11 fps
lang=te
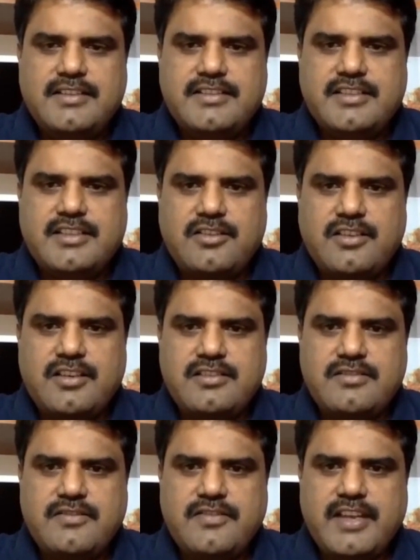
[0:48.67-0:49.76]
సిక్స్టీ థౌసండ్
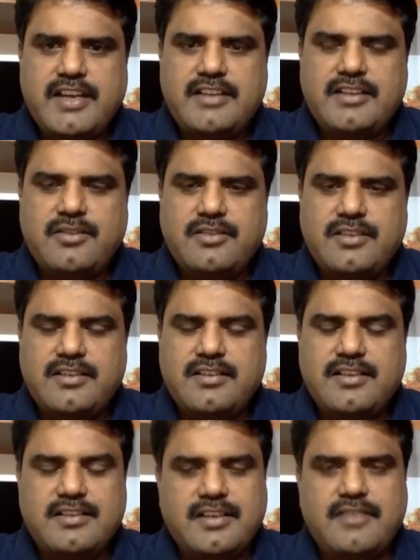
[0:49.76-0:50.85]
నుంచి ఫిఫ్టీ ఎయిట్
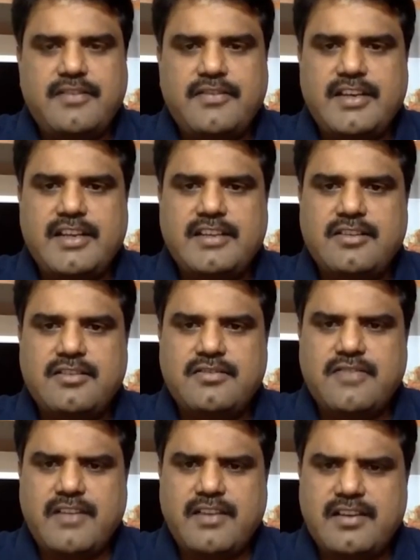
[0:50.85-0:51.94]
థౌసండ్ సారీ ఫిఫ్టీ నైన్
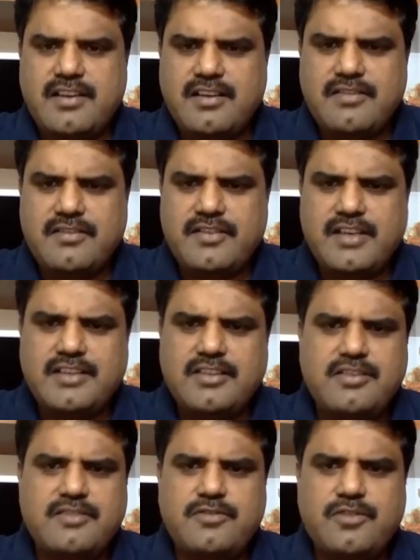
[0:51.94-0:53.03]
థౌసండ్ ఫైవ్ హండ్రెడ్ ఆర్ ఫిఫ్టీ నైన్
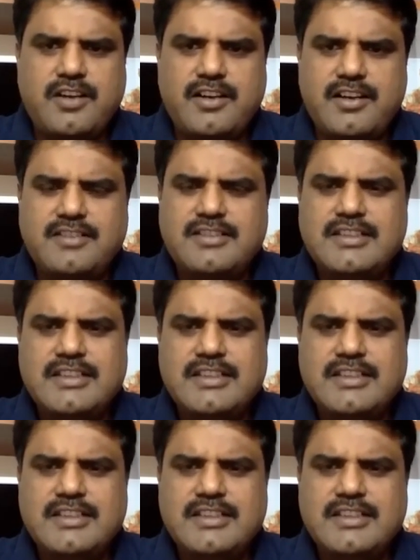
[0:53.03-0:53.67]
థౌసండ్ ఫోర్ హండ్రెడ్